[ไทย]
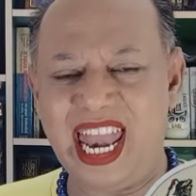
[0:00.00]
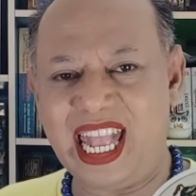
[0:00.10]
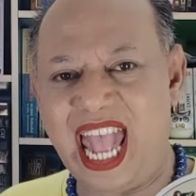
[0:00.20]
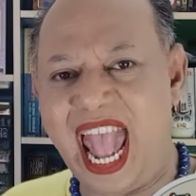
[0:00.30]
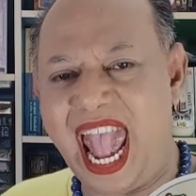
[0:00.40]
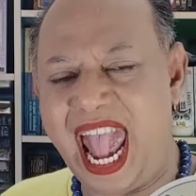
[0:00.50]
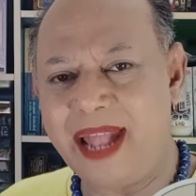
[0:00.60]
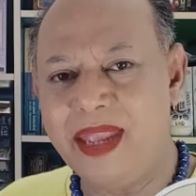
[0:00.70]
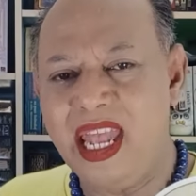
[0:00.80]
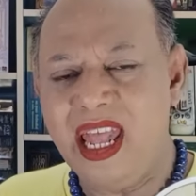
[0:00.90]
นะคะ
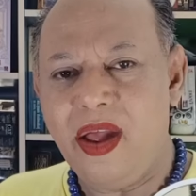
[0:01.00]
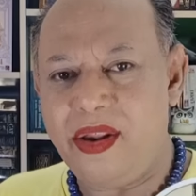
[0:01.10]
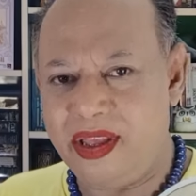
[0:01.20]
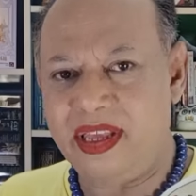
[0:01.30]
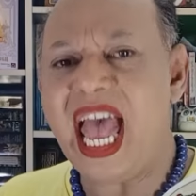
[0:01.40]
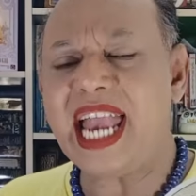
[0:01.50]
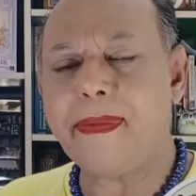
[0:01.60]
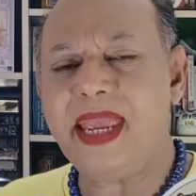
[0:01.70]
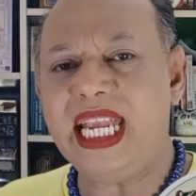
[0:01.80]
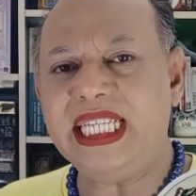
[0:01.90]
หรืออาจ
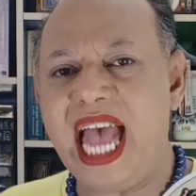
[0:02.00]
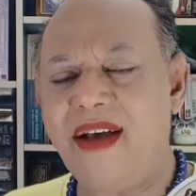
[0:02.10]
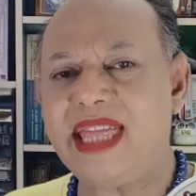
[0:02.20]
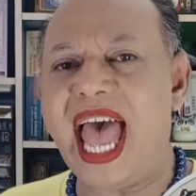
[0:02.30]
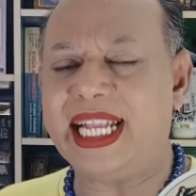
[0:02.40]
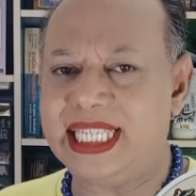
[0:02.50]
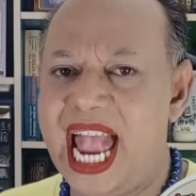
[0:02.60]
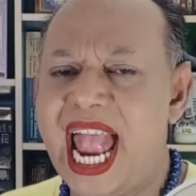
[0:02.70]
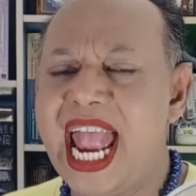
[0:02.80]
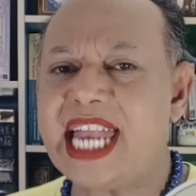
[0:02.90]
มีชาวต่าง
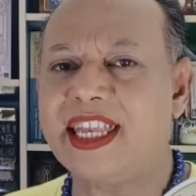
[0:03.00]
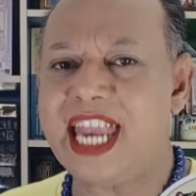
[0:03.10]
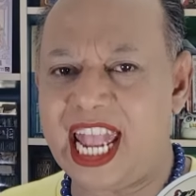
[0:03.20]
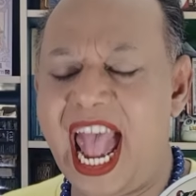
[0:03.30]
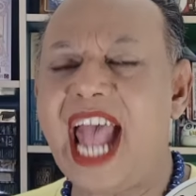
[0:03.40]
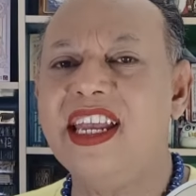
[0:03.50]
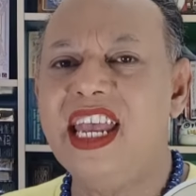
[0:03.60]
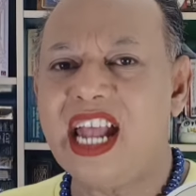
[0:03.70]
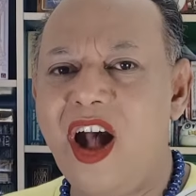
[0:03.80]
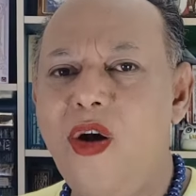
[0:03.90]
ชาตินะคะ
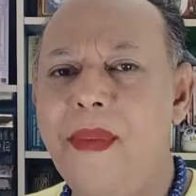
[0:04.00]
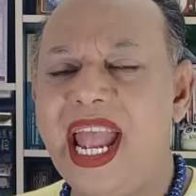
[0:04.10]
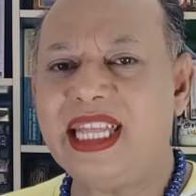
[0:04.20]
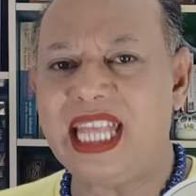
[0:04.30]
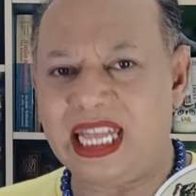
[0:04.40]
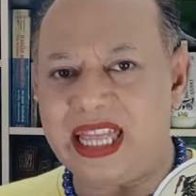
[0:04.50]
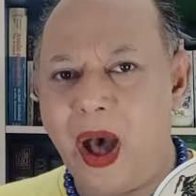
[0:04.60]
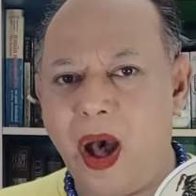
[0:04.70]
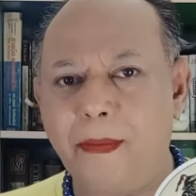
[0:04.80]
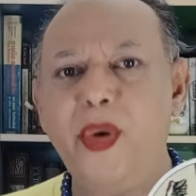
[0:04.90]
เข้ามาติดต่
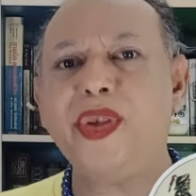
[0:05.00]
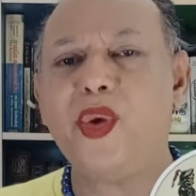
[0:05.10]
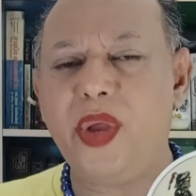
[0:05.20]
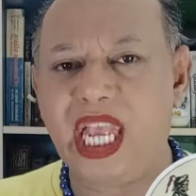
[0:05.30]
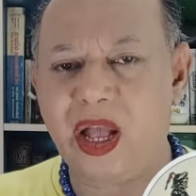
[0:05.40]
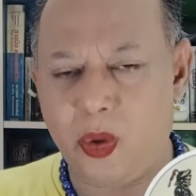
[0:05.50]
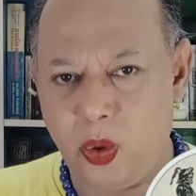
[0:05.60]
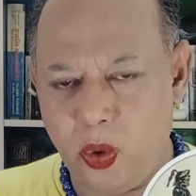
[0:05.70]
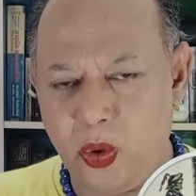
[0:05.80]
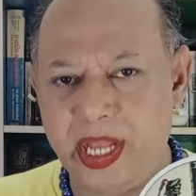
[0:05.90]
อพูดคุยกับ
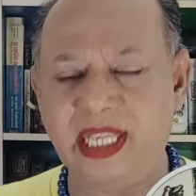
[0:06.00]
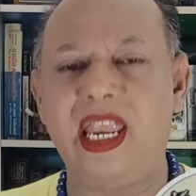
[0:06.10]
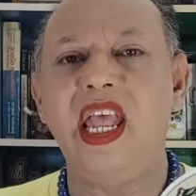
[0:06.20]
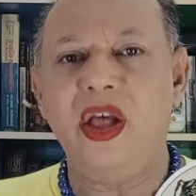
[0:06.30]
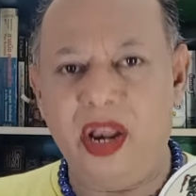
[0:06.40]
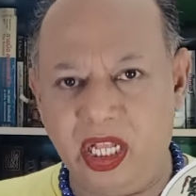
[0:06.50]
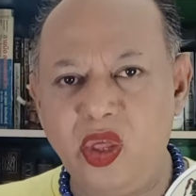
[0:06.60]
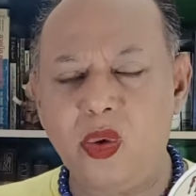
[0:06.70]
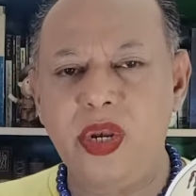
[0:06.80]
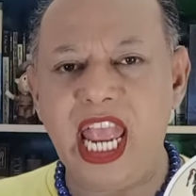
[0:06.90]
คุณ หรือ
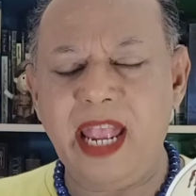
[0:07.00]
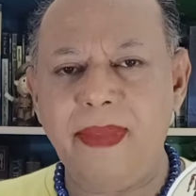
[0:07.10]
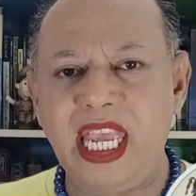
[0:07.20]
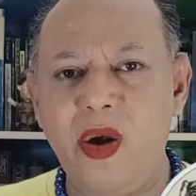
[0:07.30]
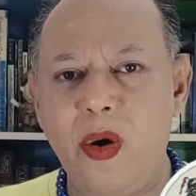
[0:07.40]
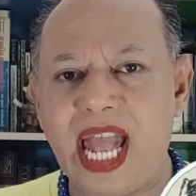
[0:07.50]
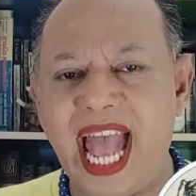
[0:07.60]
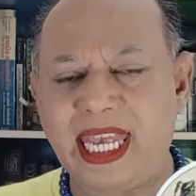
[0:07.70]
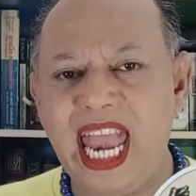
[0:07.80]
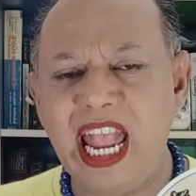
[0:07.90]
ตัวคุณเองมีโอกา
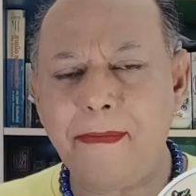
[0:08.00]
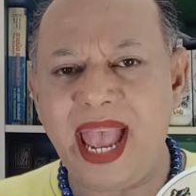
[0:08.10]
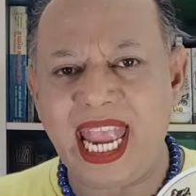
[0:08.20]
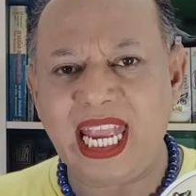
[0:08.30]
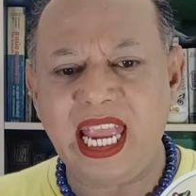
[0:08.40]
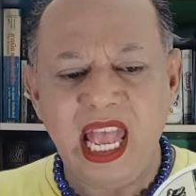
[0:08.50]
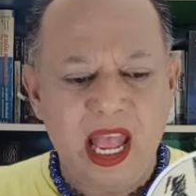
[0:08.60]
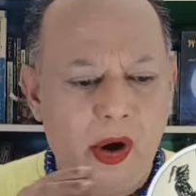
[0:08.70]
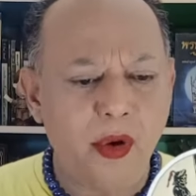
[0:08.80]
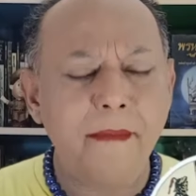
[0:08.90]
สได้ไป
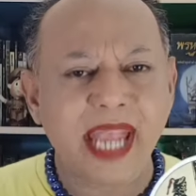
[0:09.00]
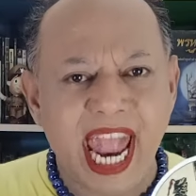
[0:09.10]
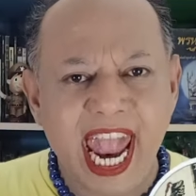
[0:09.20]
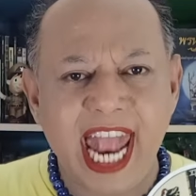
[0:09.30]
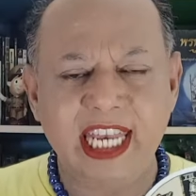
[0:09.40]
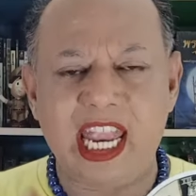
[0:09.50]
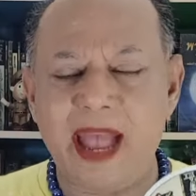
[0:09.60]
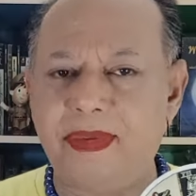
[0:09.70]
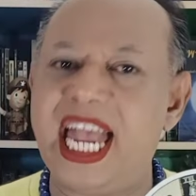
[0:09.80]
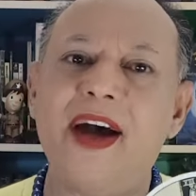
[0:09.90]
ร่วมงาน
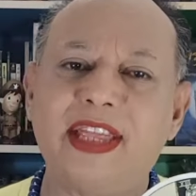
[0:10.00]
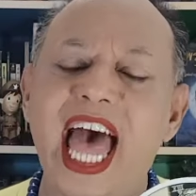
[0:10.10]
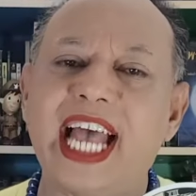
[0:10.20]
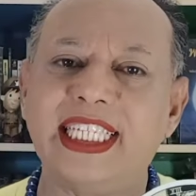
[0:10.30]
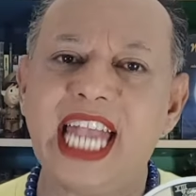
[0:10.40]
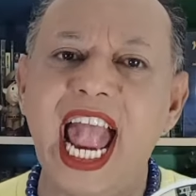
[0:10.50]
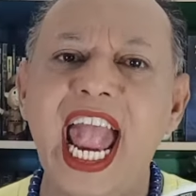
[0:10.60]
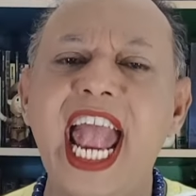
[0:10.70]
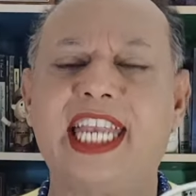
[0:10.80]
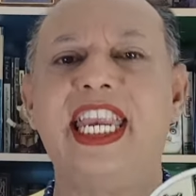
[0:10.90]
กับชาวต่างชา
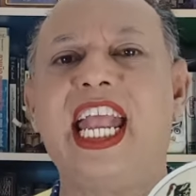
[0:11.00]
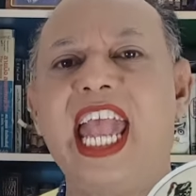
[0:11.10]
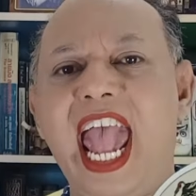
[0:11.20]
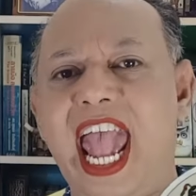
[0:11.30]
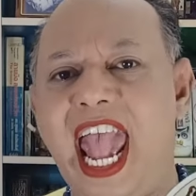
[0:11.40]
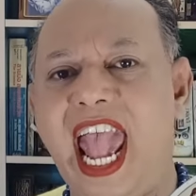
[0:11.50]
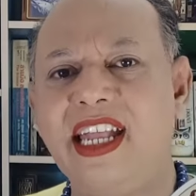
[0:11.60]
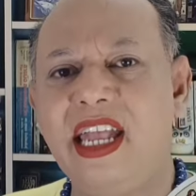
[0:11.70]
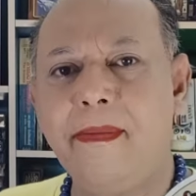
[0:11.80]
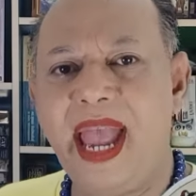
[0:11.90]
ตินะคะ
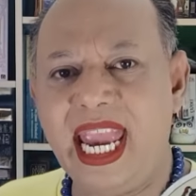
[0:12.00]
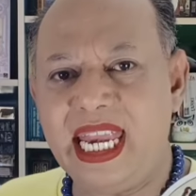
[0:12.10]
ไพ